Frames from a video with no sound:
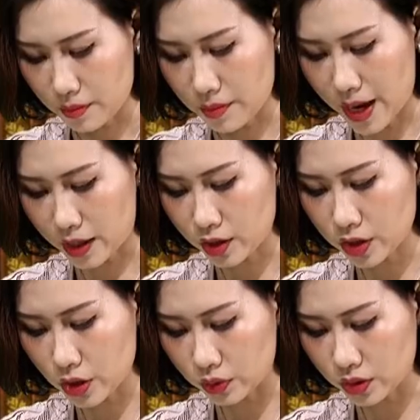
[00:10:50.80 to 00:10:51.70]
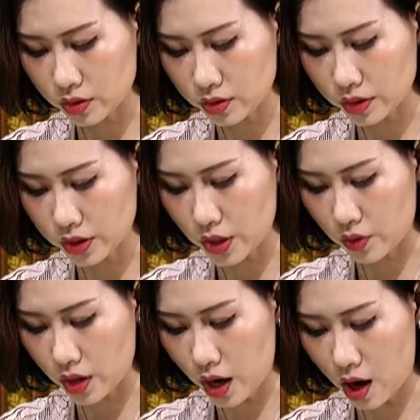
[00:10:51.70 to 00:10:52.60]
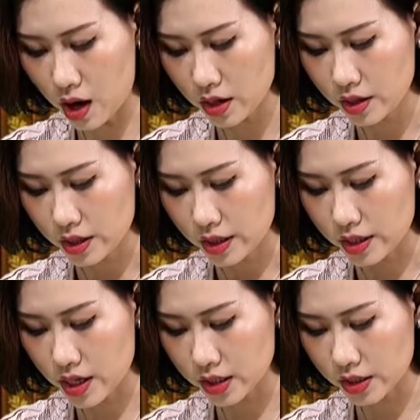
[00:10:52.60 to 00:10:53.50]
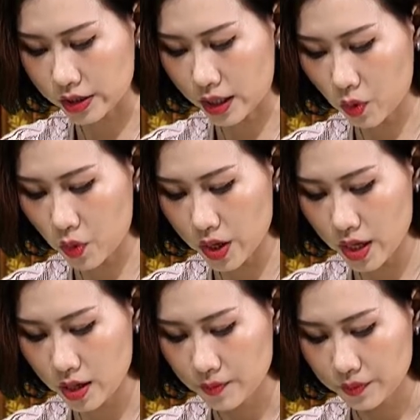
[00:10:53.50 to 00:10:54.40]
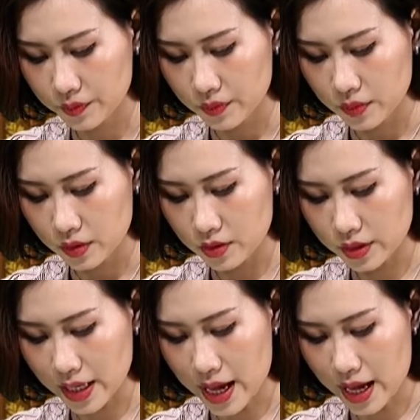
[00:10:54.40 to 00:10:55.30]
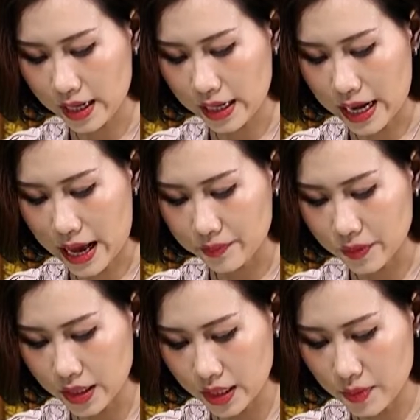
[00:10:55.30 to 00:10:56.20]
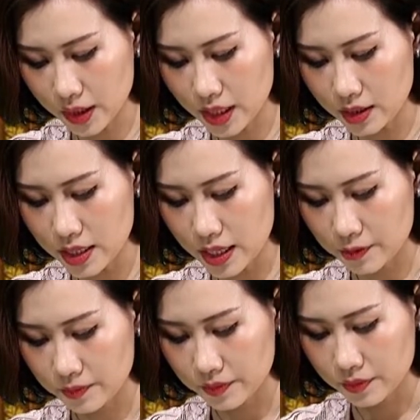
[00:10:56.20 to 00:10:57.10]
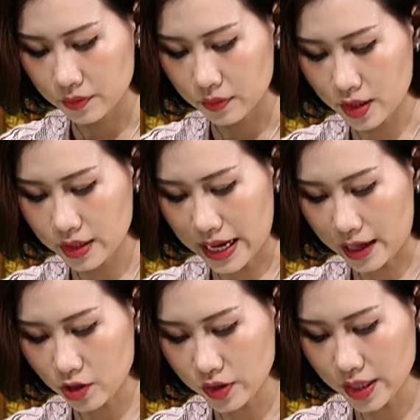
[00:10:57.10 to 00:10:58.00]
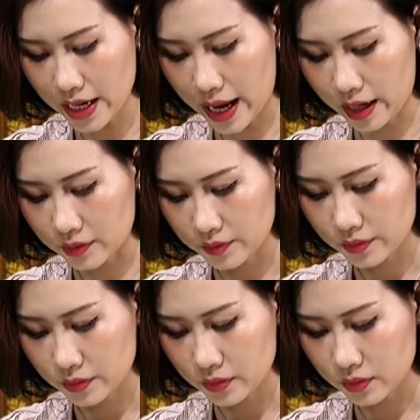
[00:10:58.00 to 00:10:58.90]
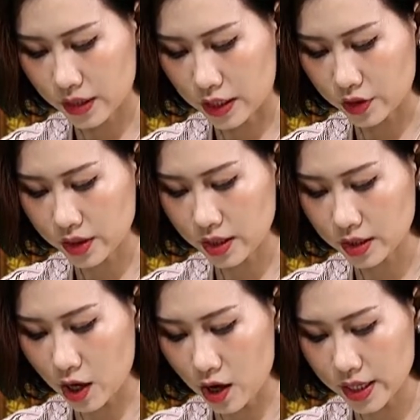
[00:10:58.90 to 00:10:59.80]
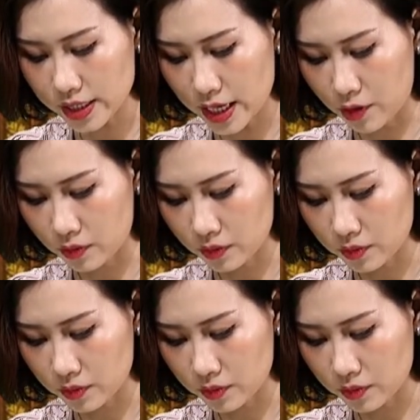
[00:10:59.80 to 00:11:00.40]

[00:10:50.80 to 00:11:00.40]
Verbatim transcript: Mẹ nó chịu thương, chịu khó, nên người ta quý. Người ta làm gì biết tiếng Việt, nên chả nói tiếng Hàn, thì nói tiếng chó hay sao?